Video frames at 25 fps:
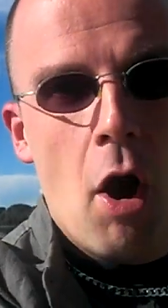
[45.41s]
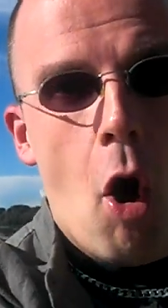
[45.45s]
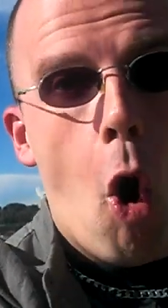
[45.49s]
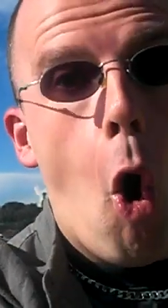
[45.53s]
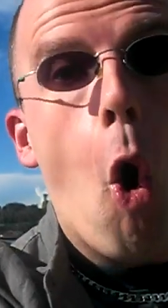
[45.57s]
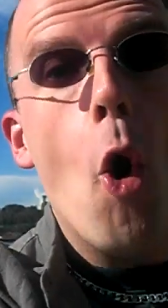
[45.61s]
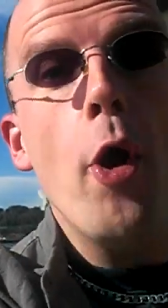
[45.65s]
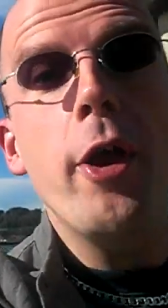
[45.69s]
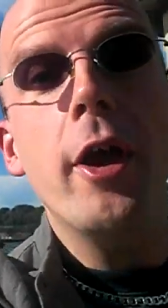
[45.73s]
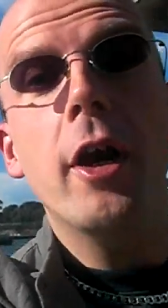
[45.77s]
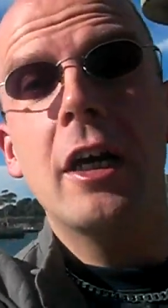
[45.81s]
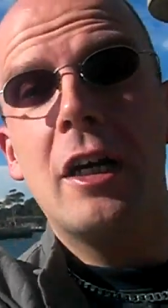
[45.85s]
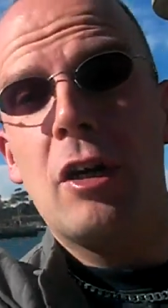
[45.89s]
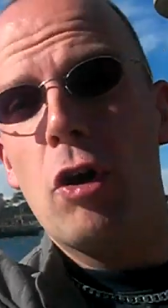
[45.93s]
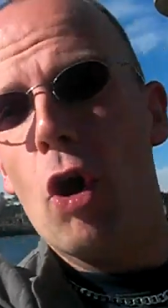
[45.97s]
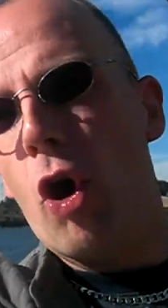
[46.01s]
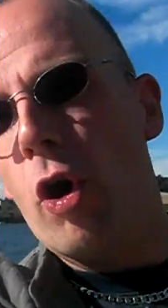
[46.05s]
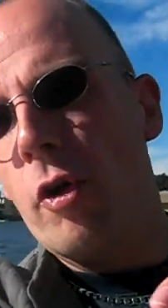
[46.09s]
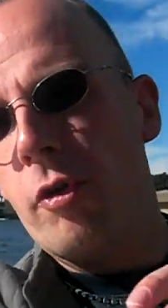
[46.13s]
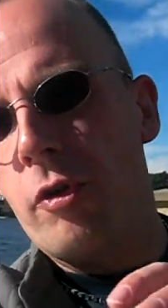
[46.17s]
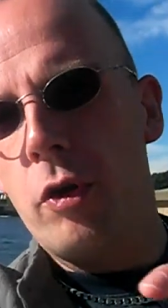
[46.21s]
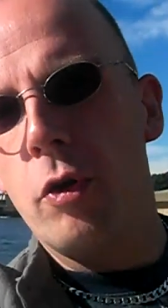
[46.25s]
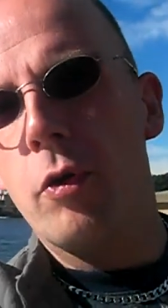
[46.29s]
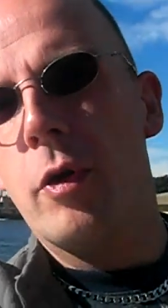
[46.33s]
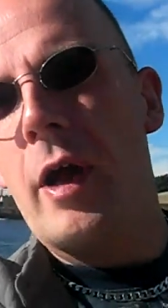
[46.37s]
親
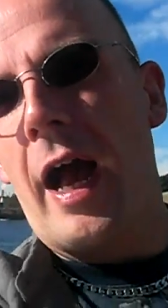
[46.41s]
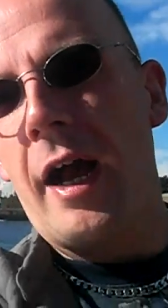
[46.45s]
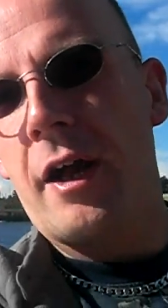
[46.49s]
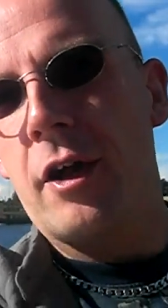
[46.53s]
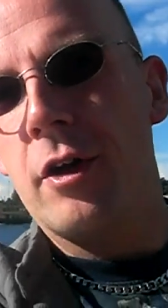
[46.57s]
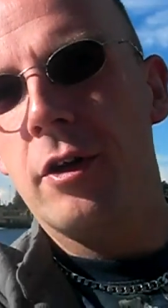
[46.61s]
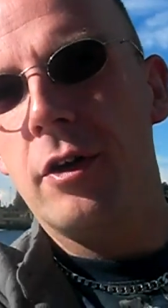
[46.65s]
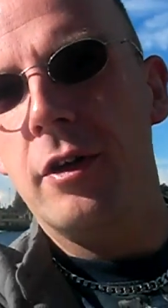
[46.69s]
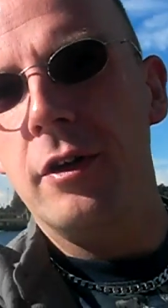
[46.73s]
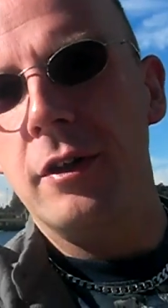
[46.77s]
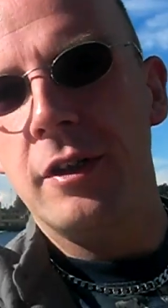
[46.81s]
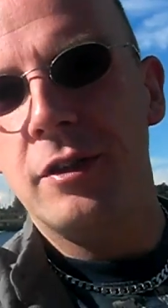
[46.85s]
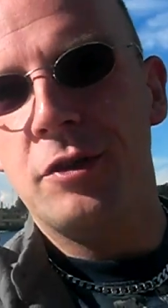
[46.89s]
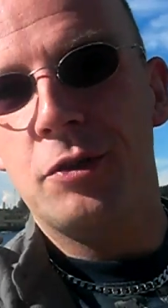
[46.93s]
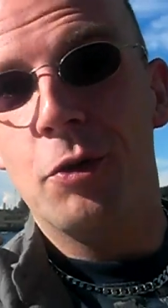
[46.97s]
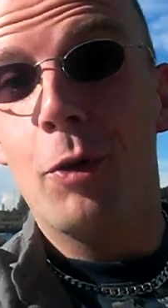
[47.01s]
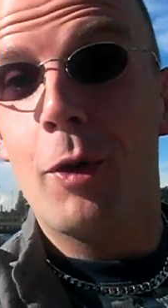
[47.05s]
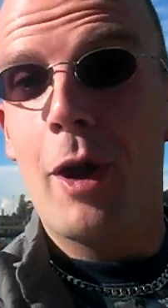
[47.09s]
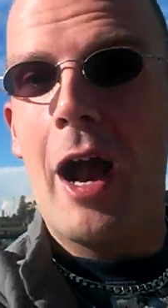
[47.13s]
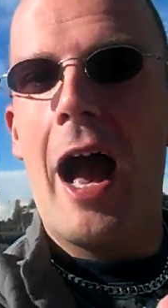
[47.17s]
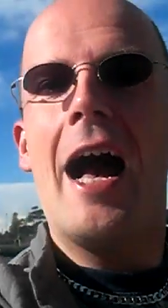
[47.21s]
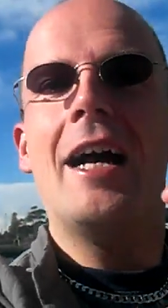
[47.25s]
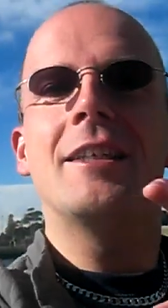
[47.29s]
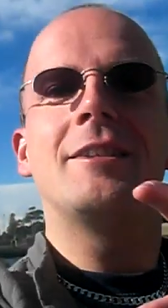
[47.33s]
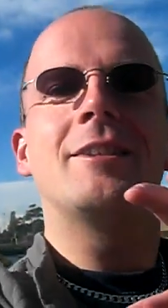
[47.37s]
子留学お
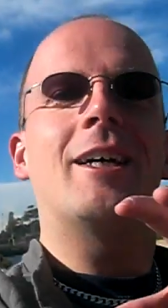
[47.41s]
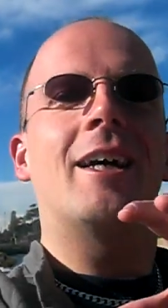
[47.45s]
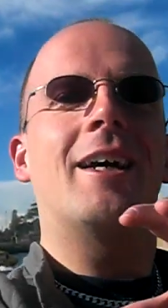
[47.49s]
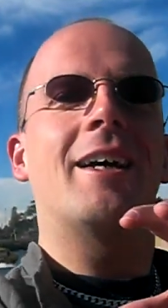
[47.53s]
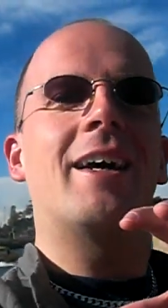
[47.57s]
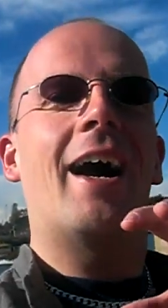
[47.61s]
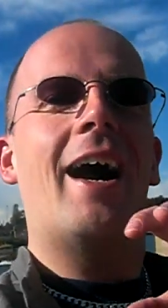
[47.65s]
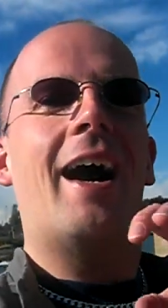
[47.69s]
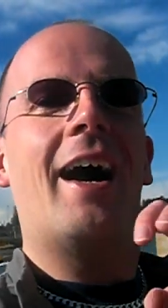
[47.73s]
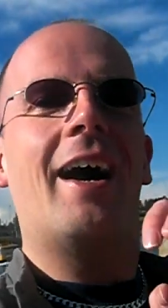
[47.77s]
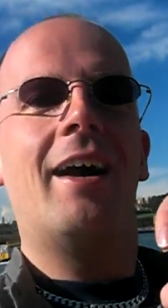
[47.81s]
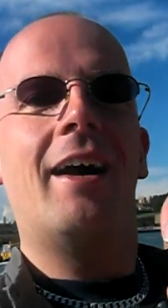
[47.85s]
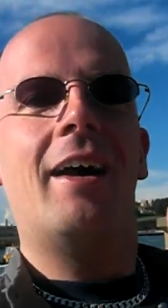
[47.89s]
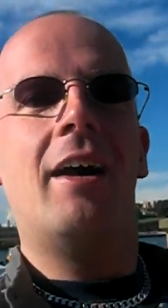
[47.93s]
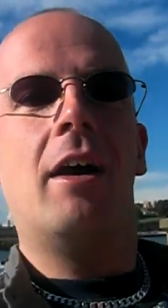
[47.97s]
母さんが